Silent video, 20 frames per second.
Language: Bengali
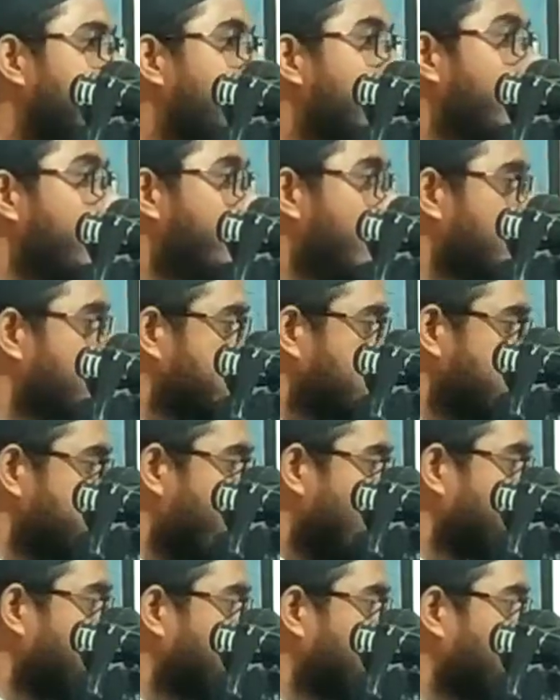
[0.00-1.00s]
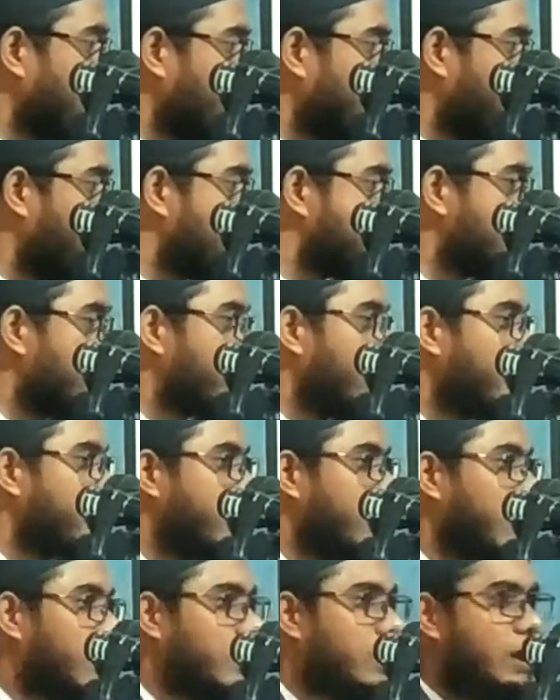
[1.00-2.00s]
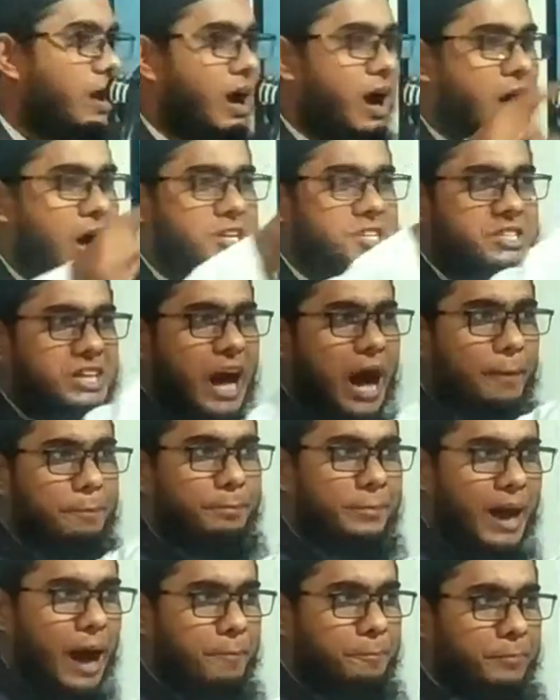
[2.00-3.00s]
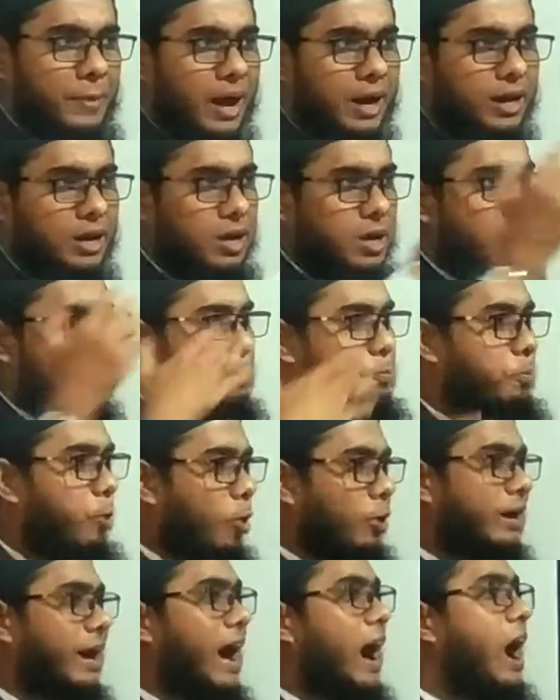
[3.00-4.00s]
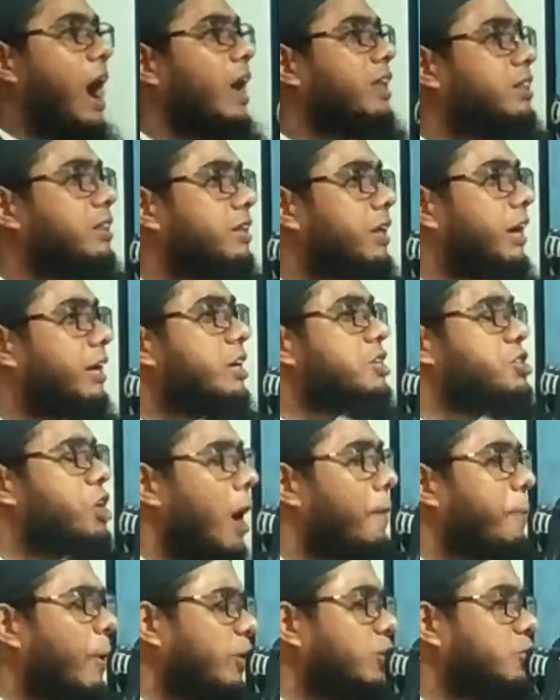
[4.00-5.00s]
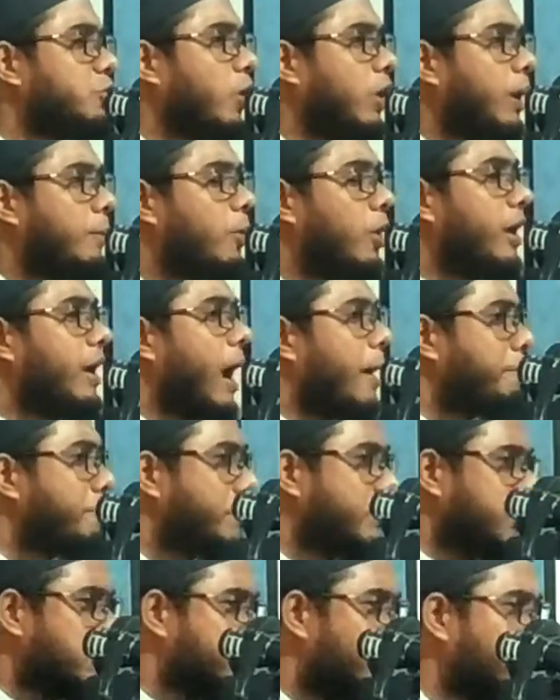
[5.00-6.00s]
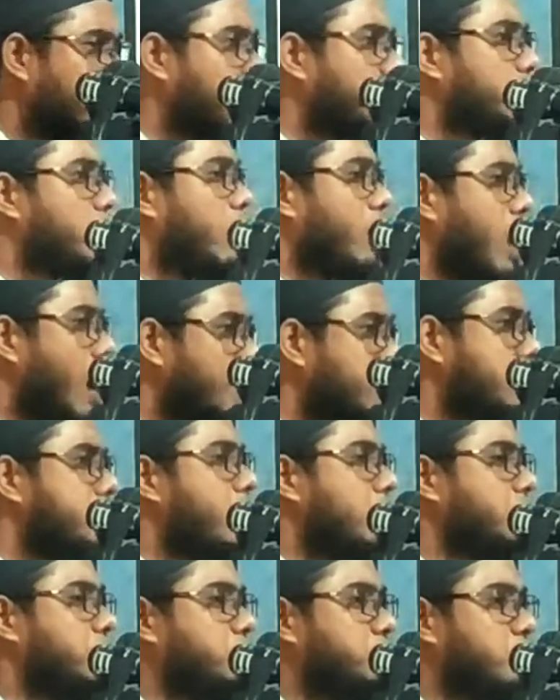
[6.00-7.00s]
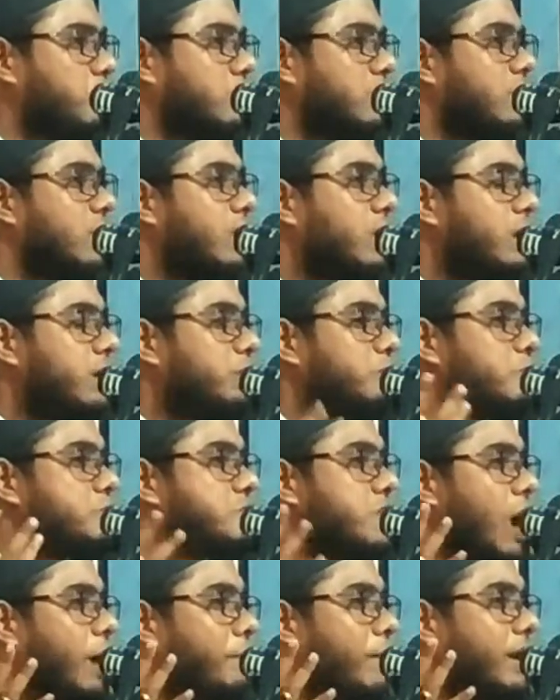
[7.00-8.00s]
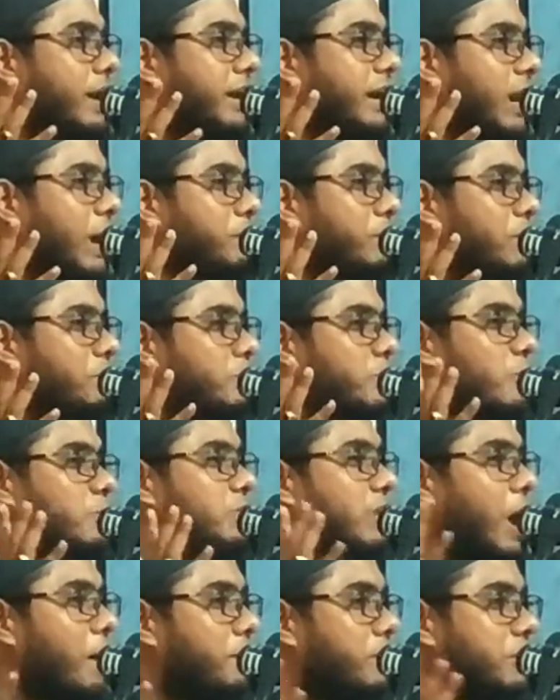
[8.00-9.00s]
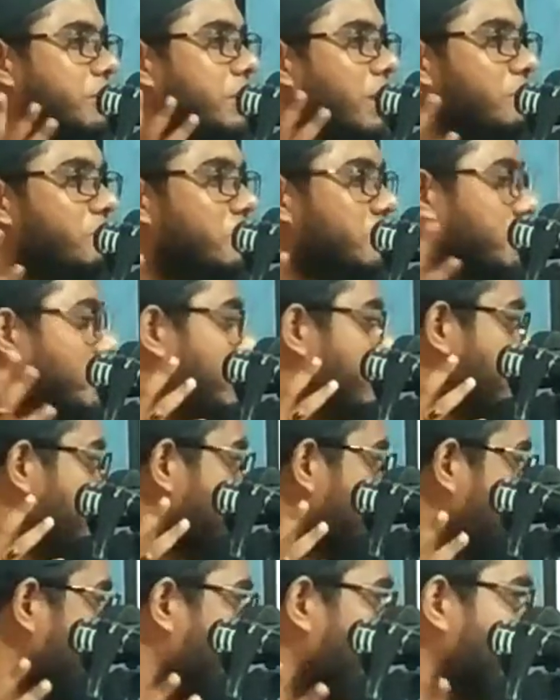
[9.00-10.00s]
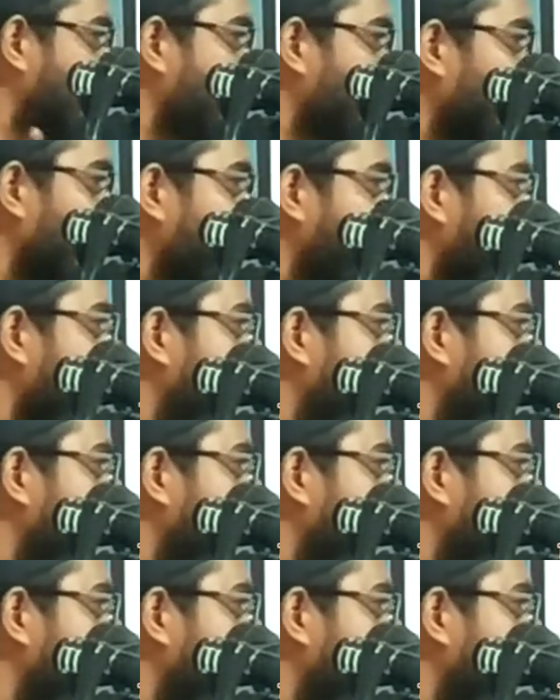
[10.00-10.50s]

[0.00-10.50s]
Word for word: মানুষ ইবাদত করবে মজা পাবে না আজকে আপনি আপনার বুকে হাত রেখে শপথ করে বলেন আপনি ইবাদত করেন আমি ইবাদত করি কিন্তু সাহাবায় কেরামের মতো তাবে ইনের মতো স্বাদ পাই না